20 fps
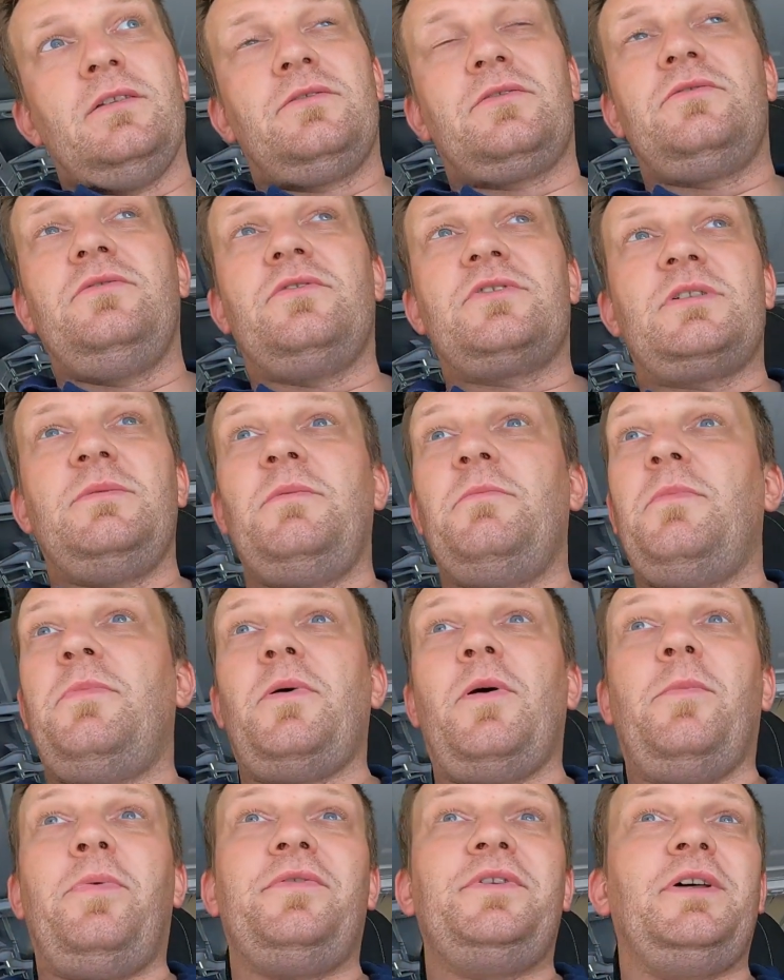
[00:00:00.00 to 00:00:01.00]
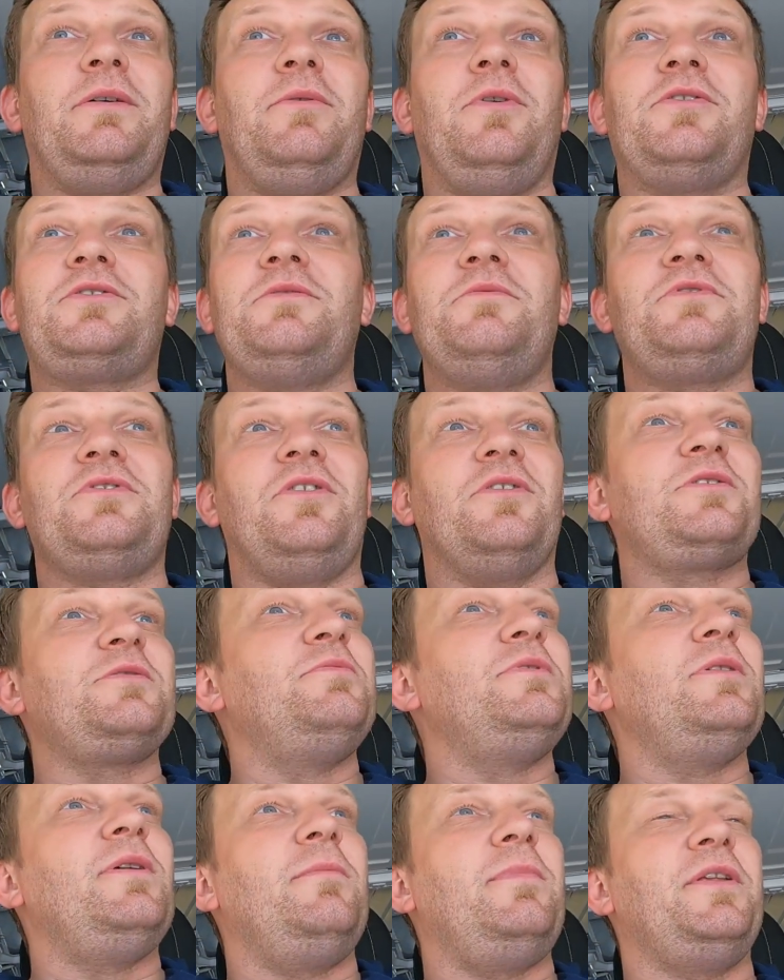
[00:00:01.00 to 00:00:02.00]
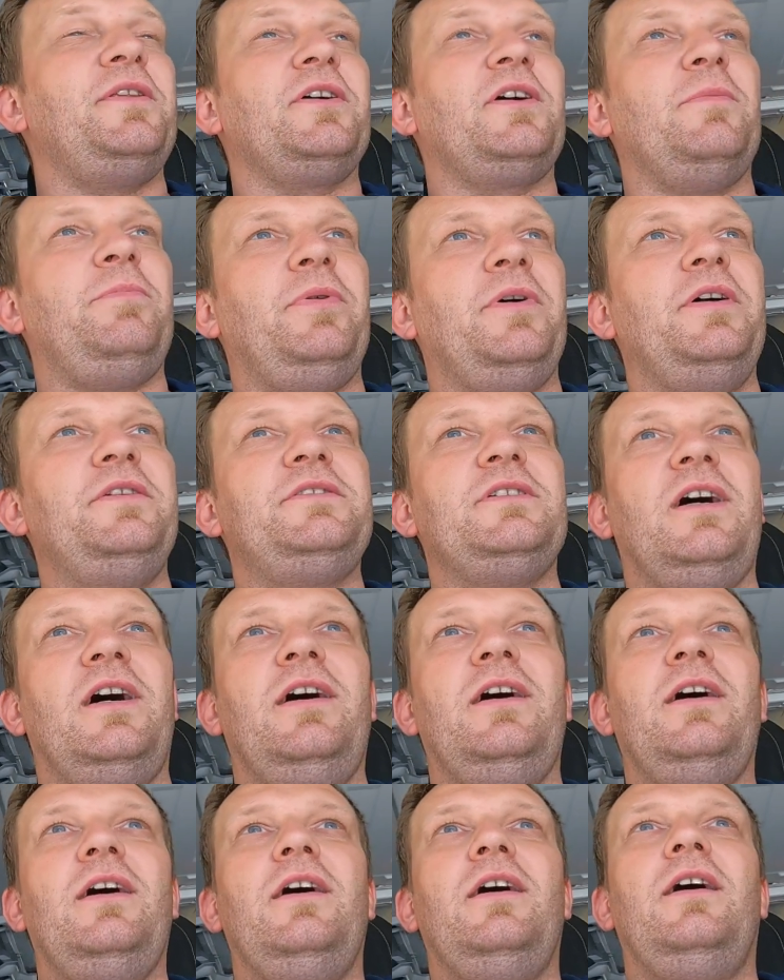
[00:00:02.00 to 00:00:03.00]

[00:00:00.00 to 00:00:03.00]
trudno, żebym opowiadał o czymś, o czym nie mam żadnego pojęcia,